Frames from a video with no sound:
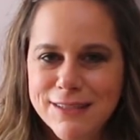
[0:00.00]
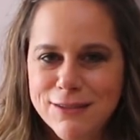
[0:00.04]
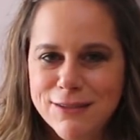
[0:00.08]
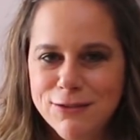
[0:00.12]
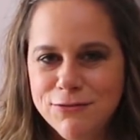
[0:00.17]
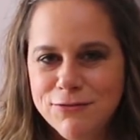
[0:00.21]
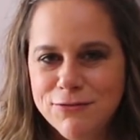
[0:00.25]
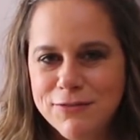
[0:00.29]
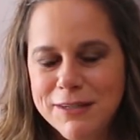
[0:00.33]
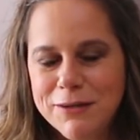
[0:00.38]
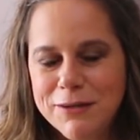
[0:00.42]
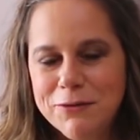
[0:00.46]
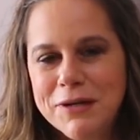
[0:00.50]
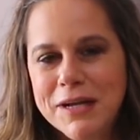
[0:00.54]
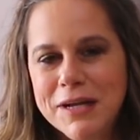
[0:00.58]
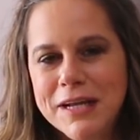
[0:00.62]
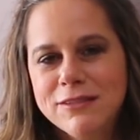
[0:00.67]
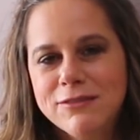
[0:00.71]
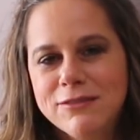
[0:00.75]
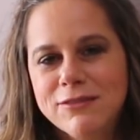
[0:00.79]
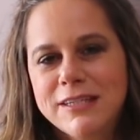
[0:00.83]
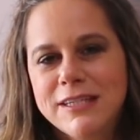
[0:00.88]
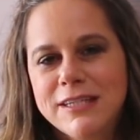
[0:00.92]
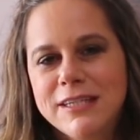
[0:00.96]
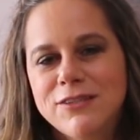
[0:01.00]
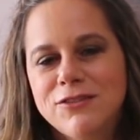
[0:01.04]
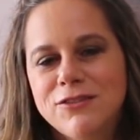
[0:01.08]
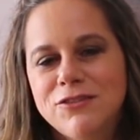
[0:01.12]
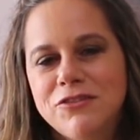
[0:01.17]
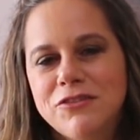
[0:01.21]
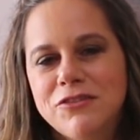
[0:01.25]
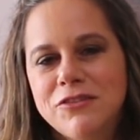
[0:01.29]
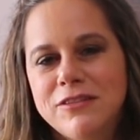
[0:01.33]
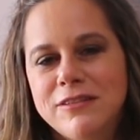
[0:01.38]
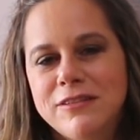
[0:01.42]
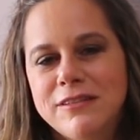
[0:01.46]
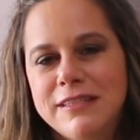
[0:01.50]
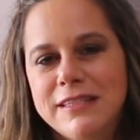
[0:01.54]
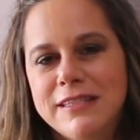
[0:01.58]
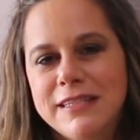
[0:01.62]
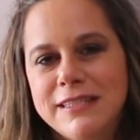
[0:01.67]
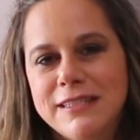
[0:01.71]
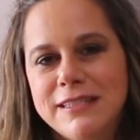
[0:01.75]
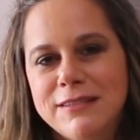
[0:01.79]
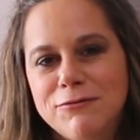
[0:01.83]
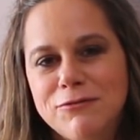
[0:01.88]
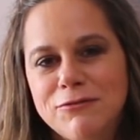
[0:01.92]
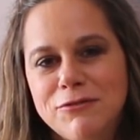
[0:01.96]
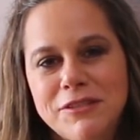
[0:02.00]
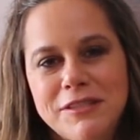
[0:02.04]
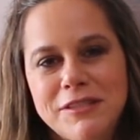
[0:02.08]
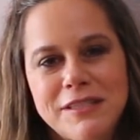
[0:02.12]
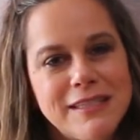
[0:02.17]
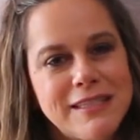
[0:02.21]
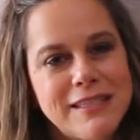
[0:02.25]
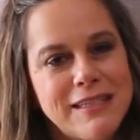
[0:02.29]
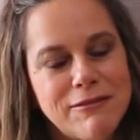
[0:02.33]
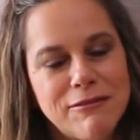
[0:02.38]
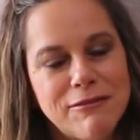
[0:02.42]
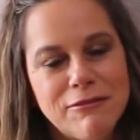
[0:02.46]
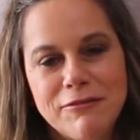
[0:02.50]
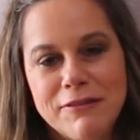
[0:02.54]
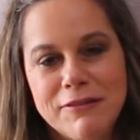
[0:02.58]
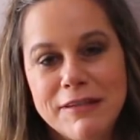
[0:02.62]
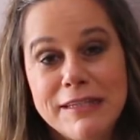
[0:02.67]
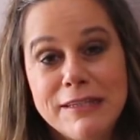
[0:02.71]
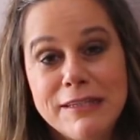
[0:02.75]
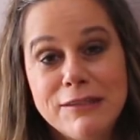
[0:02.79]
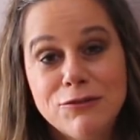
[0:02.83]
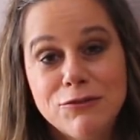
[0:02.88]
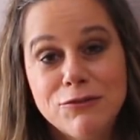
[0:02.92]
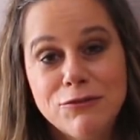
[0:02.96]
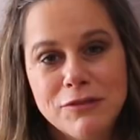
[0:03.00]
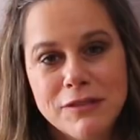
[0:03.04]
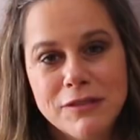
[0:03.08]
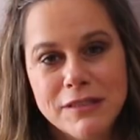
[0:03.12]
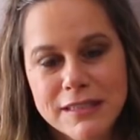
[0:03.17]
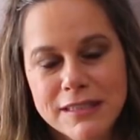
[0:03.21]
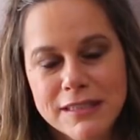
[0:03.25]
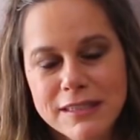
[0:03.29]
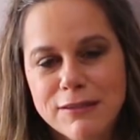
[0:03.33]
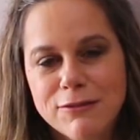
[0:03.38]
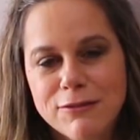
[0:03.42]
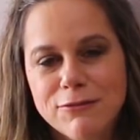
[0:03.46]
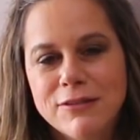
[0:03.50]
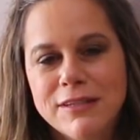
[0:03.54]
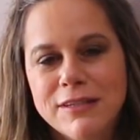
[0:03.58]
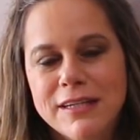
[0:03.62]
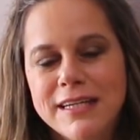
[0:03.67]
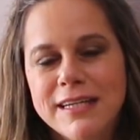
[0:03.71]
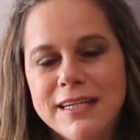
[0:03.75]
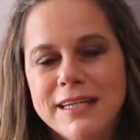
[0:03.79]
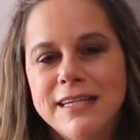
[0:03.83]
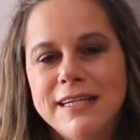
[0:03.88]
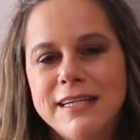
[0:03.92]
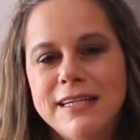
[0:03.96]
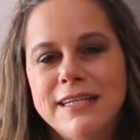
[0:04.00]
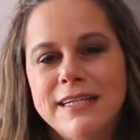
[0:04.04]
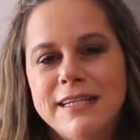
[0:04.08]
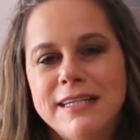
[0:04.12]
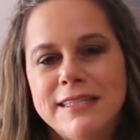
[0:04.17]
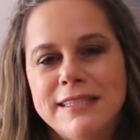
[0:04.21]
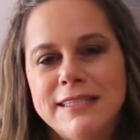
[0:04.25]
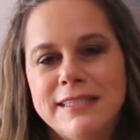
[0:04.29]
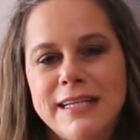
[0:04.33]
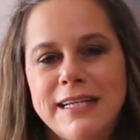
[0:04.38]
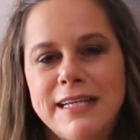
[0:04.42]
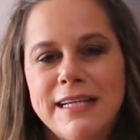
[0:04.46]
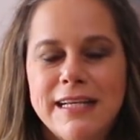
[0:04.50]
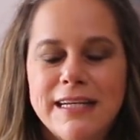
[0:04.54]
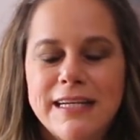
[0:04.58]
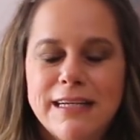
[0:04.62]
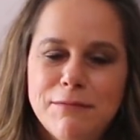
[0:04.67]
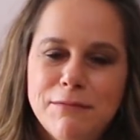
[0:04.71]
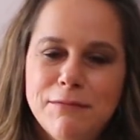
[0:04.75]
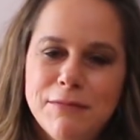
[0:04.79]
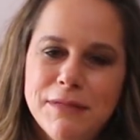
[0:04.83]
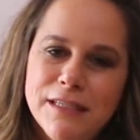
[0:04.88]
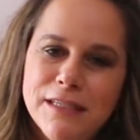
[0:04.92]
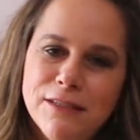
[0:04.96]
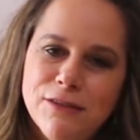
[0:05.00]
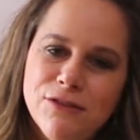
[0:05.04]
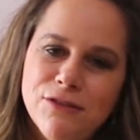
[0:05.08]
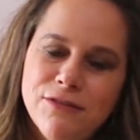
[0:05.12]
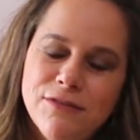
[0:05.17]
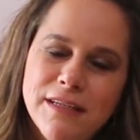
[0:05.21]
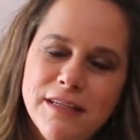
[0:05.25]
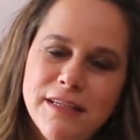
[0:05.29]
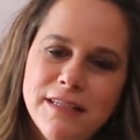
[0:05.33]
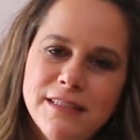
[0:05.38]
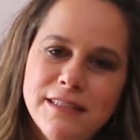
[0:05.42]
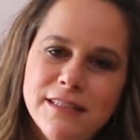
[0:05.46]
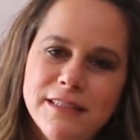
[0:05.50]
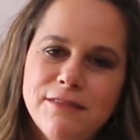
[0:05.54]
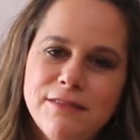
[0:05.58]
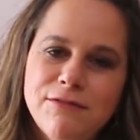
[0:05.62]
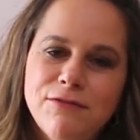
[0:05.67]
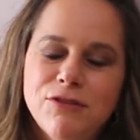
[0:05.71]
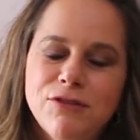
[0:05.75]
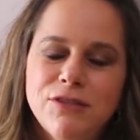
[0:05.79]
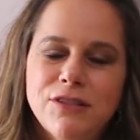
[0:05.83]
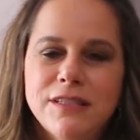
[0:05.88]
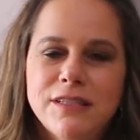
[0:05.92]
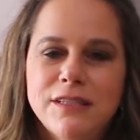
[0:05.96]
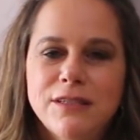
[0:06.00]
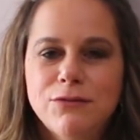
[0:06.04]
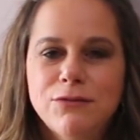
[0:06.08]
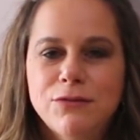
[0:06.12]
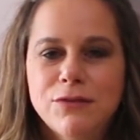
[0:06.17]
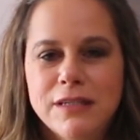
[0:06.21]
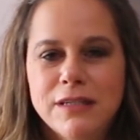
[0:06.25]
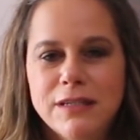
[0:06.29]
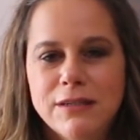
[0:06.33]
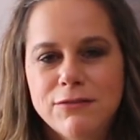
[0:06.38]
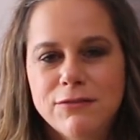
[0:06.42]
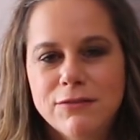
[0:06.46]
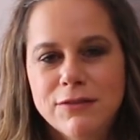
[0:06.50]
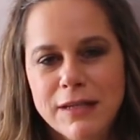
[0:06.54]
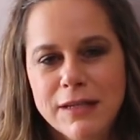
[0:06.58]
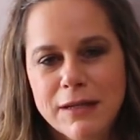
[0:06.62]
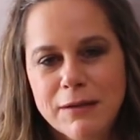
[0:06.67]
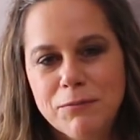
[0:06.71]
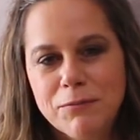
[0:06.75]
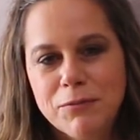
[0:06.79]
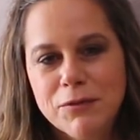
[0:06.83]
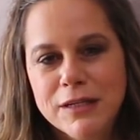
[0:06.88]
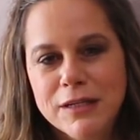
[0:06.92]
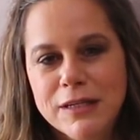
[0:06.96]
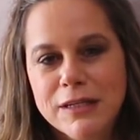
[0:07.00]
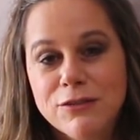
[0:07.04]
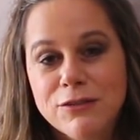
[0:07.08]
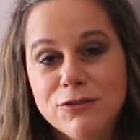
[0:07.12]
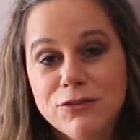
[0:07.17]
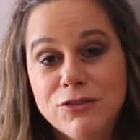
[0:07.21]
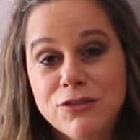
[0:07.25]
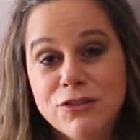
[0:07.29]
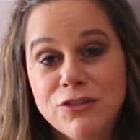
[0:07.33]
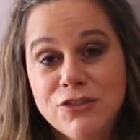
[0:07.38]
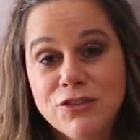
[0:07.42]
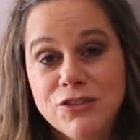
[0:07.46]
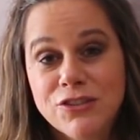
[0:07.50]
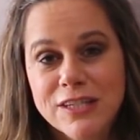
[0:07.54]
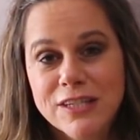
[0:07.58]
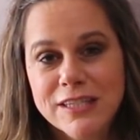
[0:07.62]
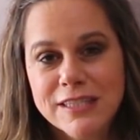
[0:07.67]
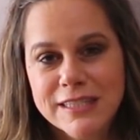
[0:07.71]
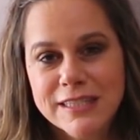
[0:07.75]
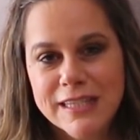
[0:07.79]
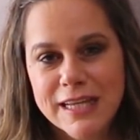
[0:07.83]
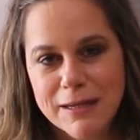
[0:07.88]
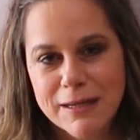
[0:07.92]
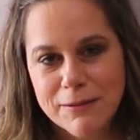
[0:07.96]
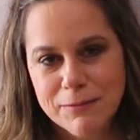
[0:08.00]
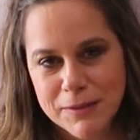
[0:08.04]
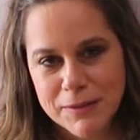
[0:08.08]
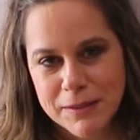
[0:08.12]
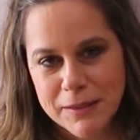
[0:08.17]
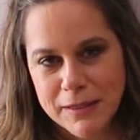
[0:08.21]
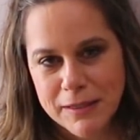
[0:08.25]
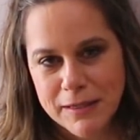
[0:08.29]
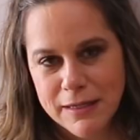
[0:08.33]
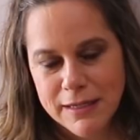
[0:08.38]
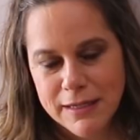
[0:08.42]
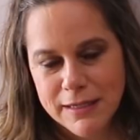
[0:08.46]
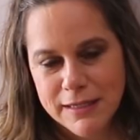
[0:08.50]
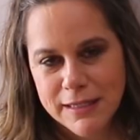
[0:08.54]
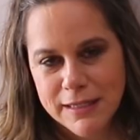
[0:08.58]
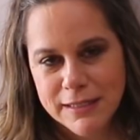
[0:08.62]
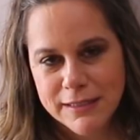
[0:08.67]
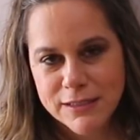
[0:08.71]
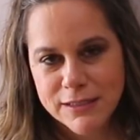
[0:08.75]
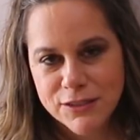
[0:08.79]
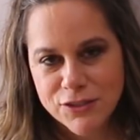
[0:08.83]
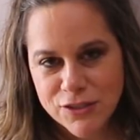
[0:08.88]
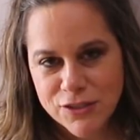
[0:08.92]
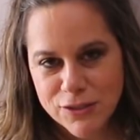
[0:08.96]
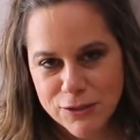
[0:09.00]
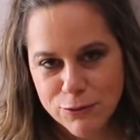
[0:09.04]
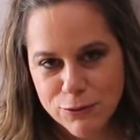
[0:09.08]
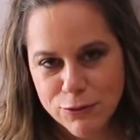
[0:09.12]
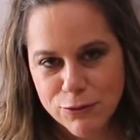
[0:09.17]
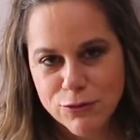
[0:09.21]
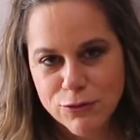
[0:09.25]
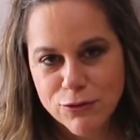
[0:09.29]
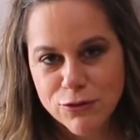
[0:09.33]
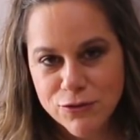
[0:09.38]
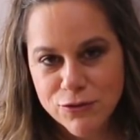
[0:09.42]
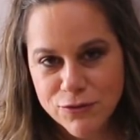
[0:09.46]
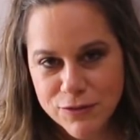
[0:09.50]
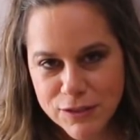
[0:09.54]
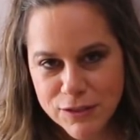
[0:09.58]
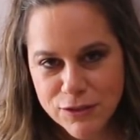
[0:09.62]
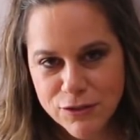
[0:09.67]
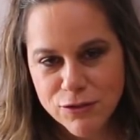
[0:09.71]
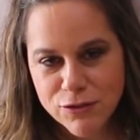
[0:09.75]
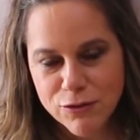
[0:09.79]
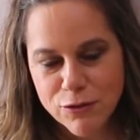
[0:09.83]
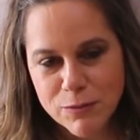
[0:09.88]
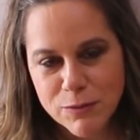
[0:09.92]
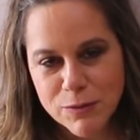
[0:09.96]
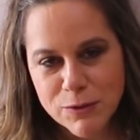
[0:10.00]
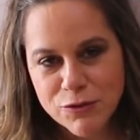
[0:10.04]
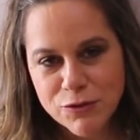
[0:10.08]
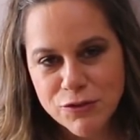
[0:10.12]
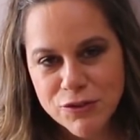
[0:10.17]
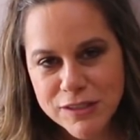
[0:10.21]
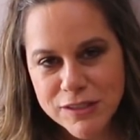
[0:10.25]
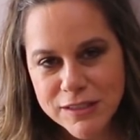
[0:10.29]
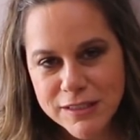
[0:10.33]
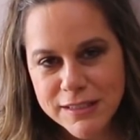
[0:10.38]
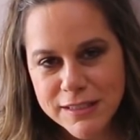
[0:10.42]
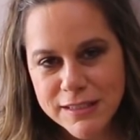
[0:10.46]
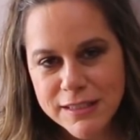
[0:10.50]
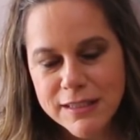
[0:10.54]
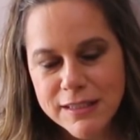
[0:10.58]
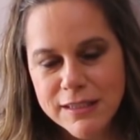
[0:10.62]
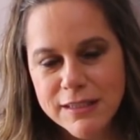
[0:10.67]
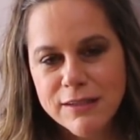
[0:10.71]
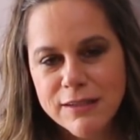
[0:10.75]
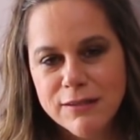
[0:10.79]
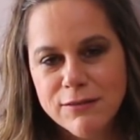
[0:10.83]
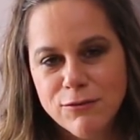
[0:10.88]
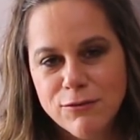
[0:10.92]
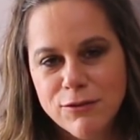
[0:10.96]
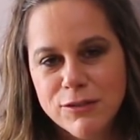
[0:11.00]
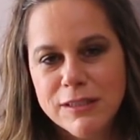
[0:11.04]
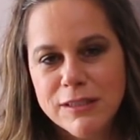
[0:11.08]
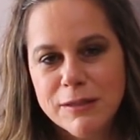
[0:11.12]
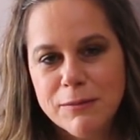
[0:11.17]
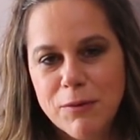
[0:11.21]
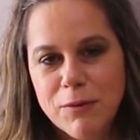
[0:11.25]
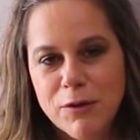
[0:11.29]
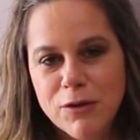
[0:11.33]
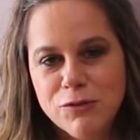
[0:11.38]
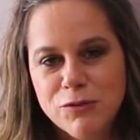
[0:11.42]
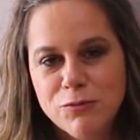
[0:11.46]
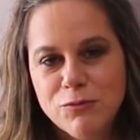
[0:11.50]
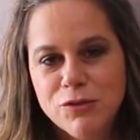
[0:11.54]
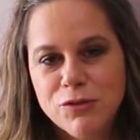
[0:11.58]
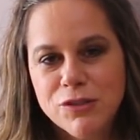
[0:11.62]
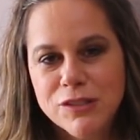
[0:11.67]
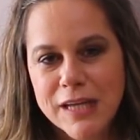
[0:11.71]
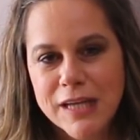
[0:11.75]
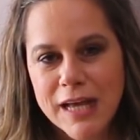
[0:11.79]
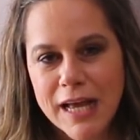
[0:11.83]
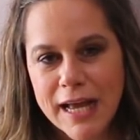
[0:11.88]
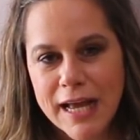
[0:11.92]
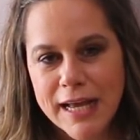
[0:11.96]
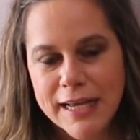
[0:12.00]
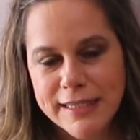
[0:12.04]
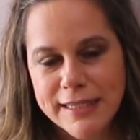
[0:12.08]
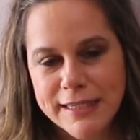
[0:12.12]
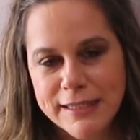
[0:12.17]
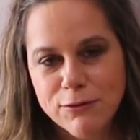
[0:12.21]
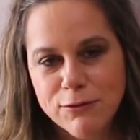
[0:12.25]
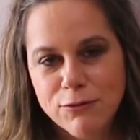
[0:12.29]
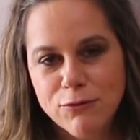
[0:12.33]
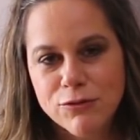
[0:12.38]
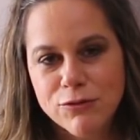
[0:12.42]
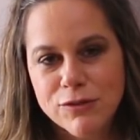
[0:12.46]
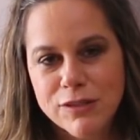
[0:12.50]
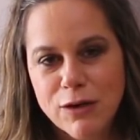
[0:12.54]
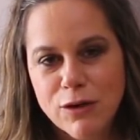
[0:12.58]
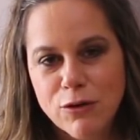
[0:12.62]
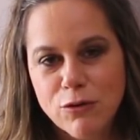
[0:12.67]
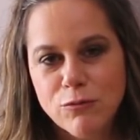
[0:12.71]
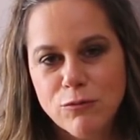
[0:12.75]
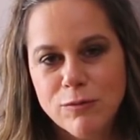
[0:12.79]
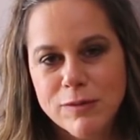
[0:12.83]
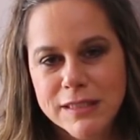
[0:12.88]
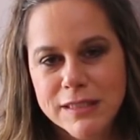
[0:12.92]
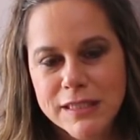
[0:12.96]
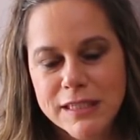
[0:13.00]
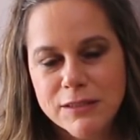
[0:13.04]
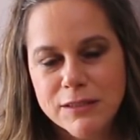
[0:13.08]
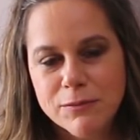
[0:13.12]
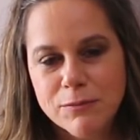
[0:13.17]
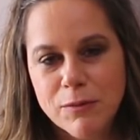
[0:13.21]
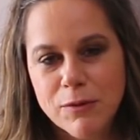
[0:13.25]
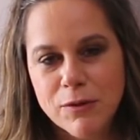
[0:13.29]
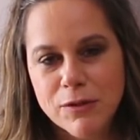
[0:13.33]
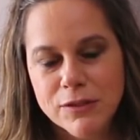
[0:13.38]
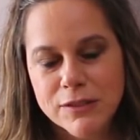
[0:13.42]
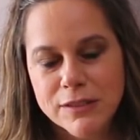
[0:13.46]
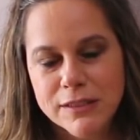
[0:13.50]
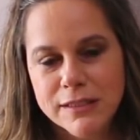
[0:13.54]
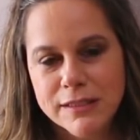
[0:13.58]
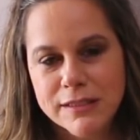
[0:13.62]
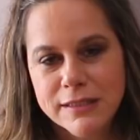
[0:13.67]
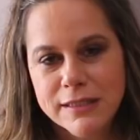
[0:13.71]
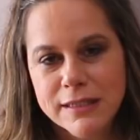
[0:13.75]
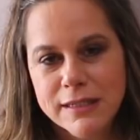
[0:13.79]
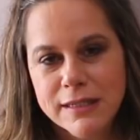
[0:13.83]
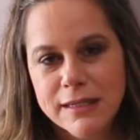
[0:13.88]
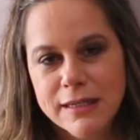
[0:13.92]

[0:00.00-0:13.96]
Não vem ao caso aqui a gente dizer se você estava feliz ou não, né? se ele era menos feliz que você ou não, né? Porque isso a gente já sabe. E assistindo outros vídeos, como eu disse, você pode buscar e encontrar algumas respostas.